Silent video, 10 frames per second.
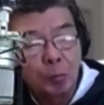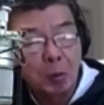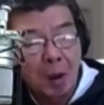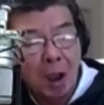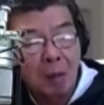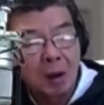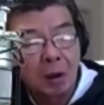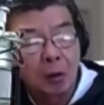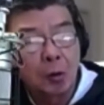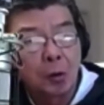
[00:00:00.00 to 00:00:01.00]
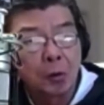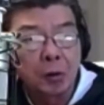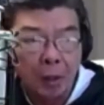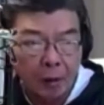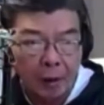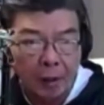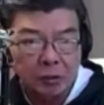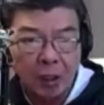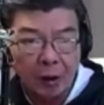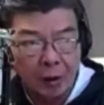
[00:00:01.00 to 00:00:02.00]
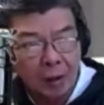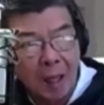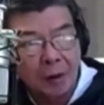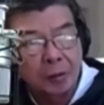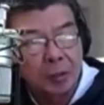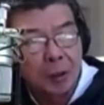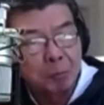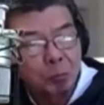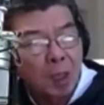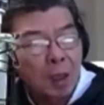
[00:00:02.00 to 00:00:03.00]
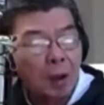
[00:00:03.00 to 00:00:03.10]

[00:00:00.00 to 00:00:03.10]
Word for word: inyo pa namang abang lingkod, Rex Ricarte.